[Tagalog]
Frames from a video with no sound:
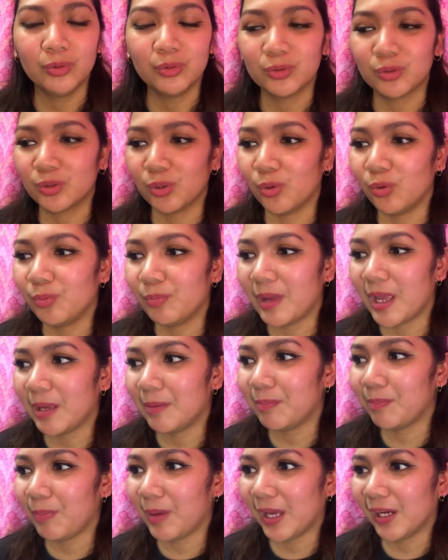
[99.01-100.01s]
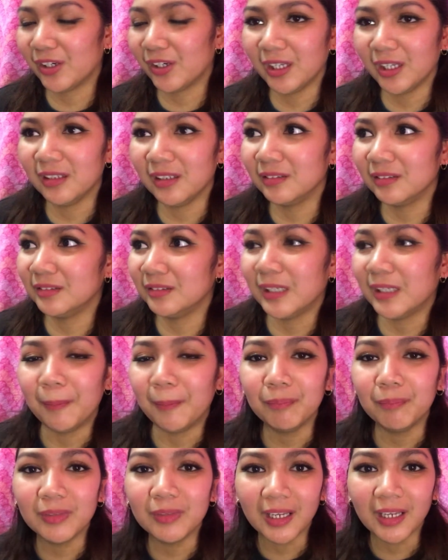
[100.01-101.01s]
So, may pairing
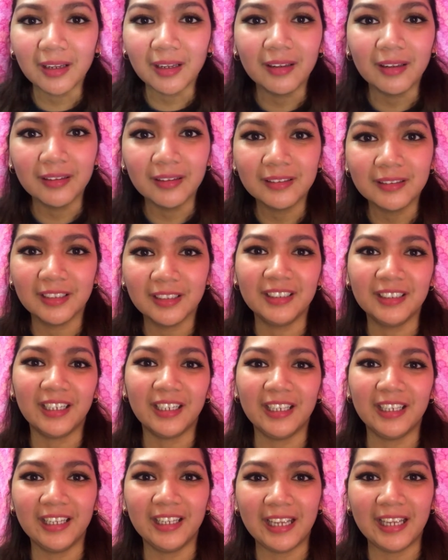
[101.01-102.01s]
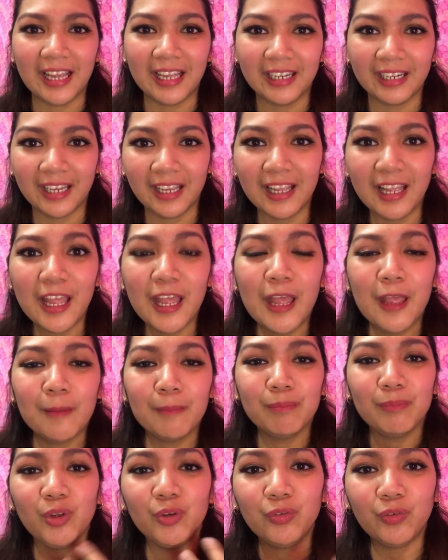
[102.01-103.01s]
something na nangyayari
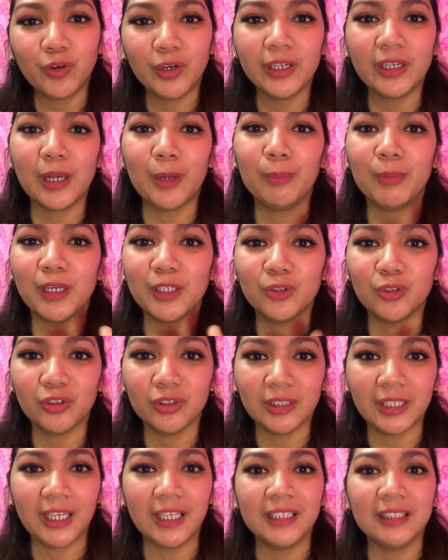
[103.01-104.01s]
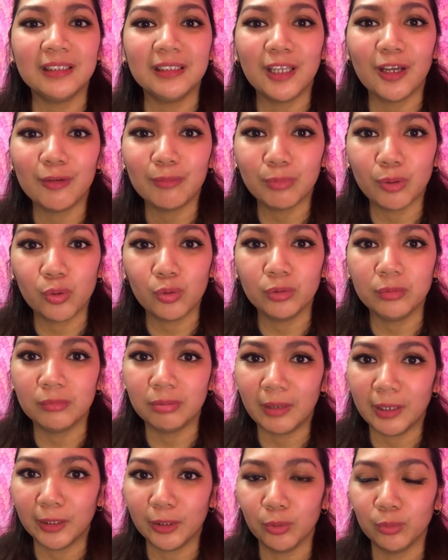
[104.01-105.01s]
before ka mag-donate ng bone
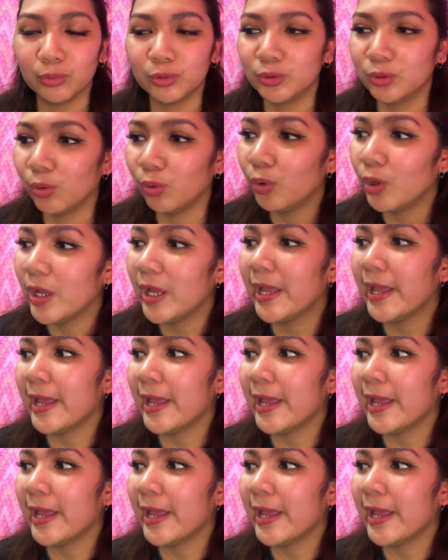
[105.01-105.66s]
marrow. So,